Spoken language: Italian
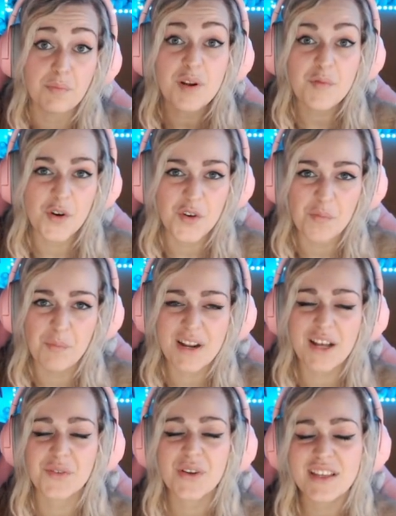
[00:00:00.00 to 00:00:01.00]
primo che ho
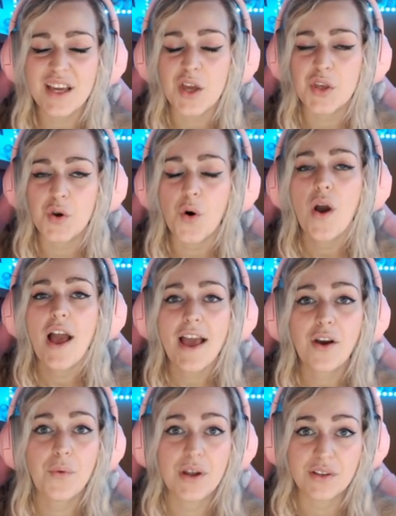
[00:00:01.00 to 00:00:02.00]
imparato anche io,
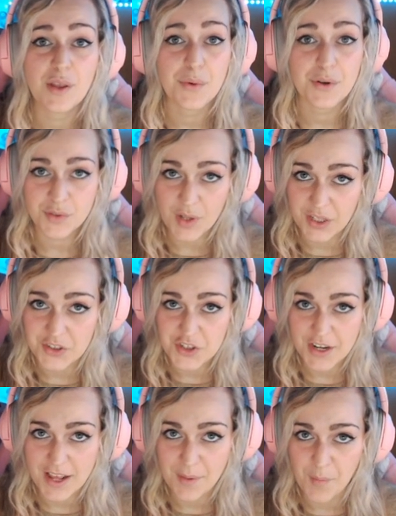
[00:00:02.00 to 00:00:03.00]
è quello dei personaggi
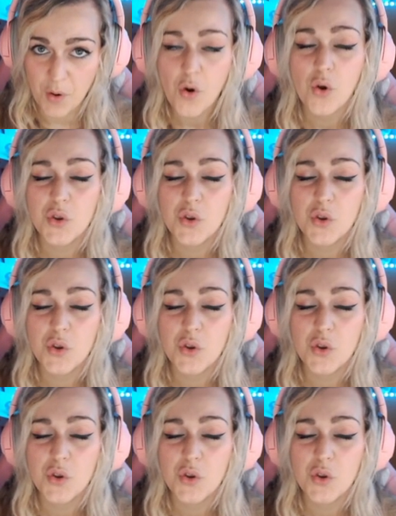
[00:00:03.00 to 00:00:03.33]
anemo.